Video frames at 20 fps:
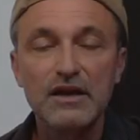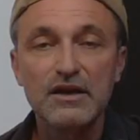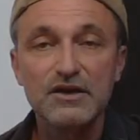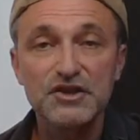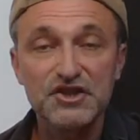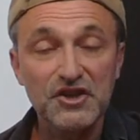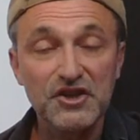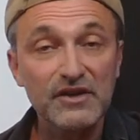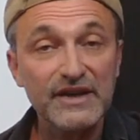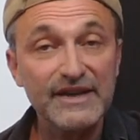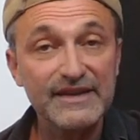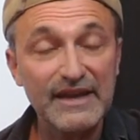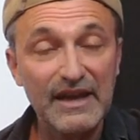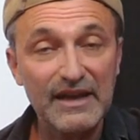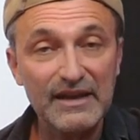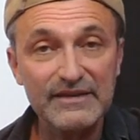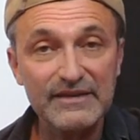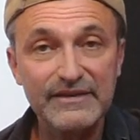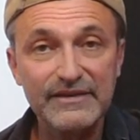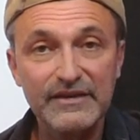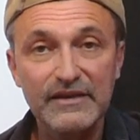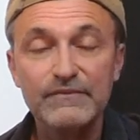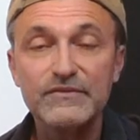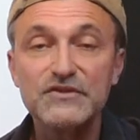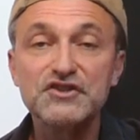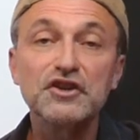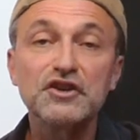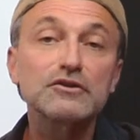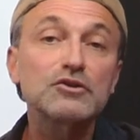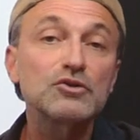Jean Reinhardt,
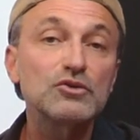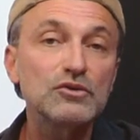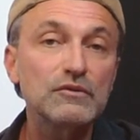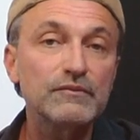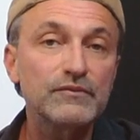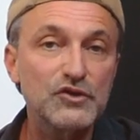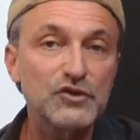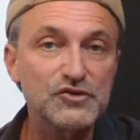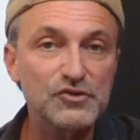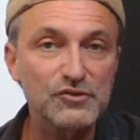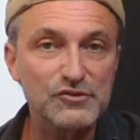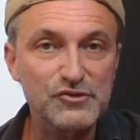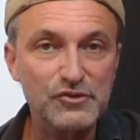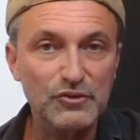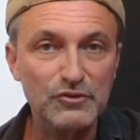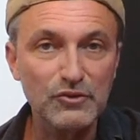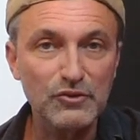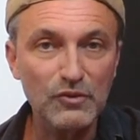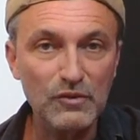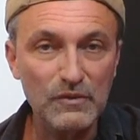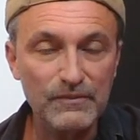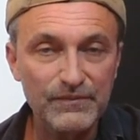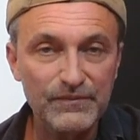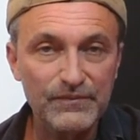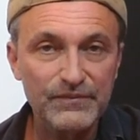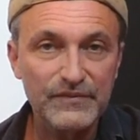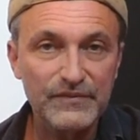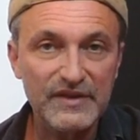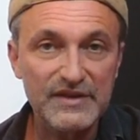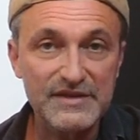Django de son surnom,
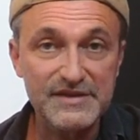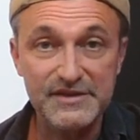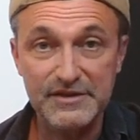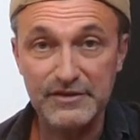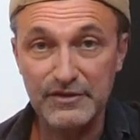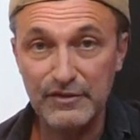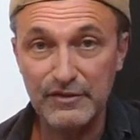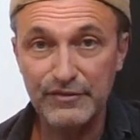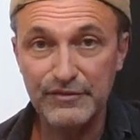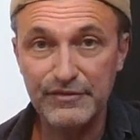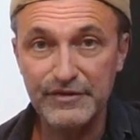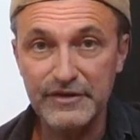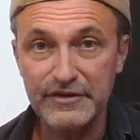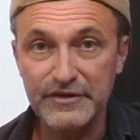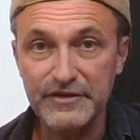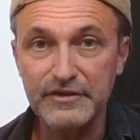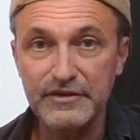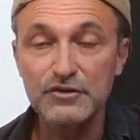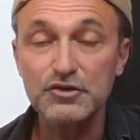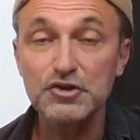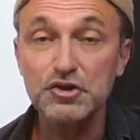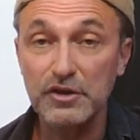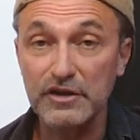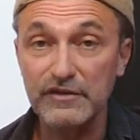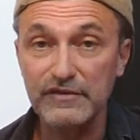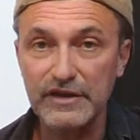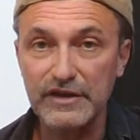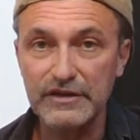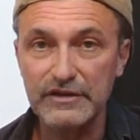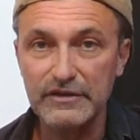qui signifie Je
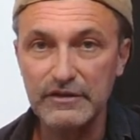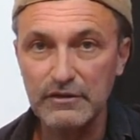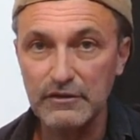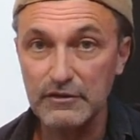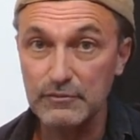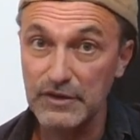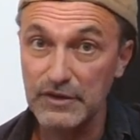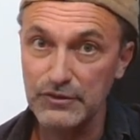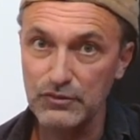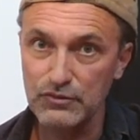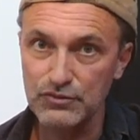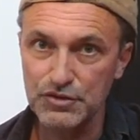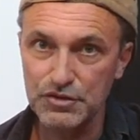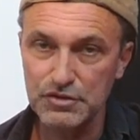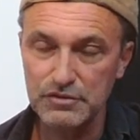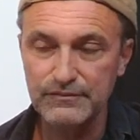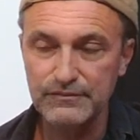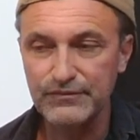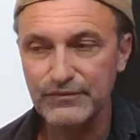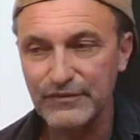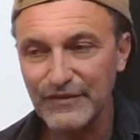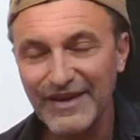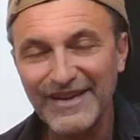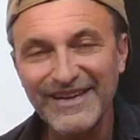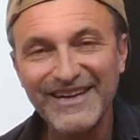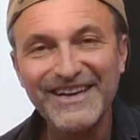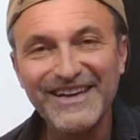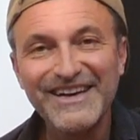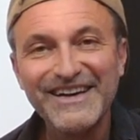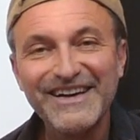réveille en manouche,
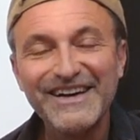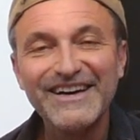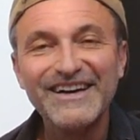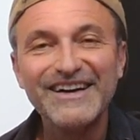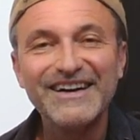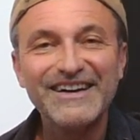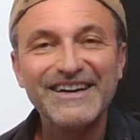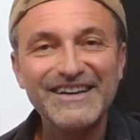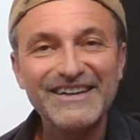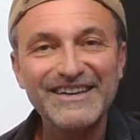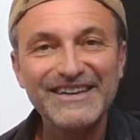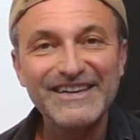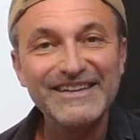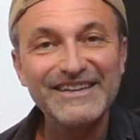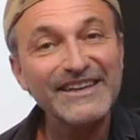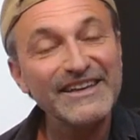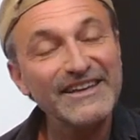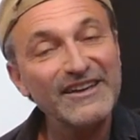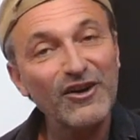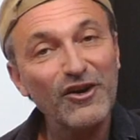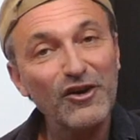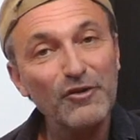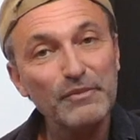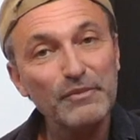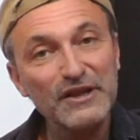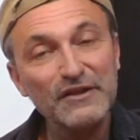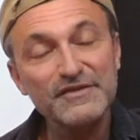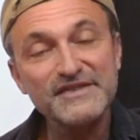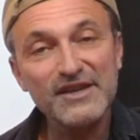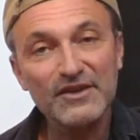euh, est né en
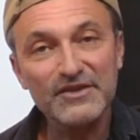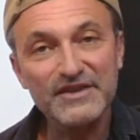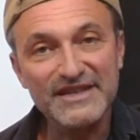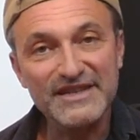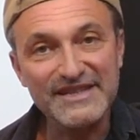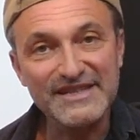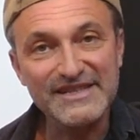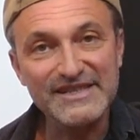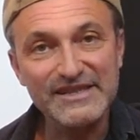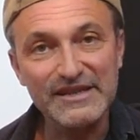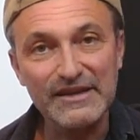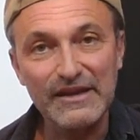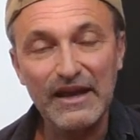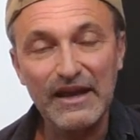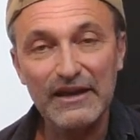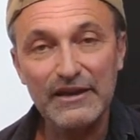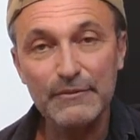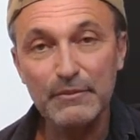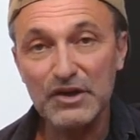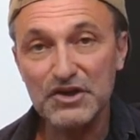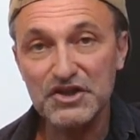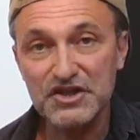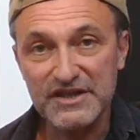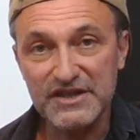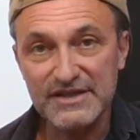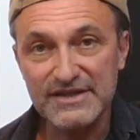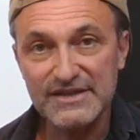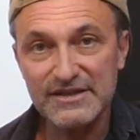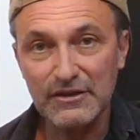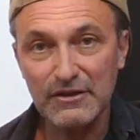1910 à
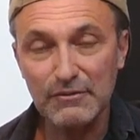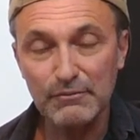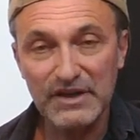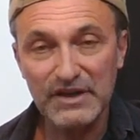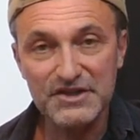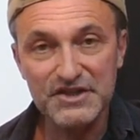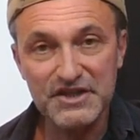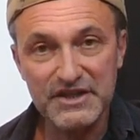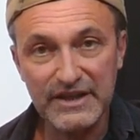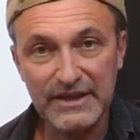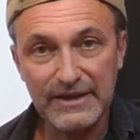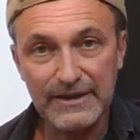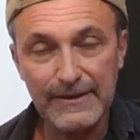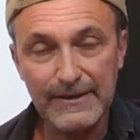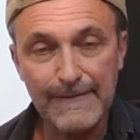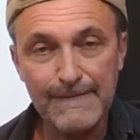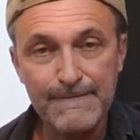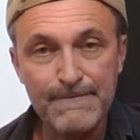Liberchies en Belgique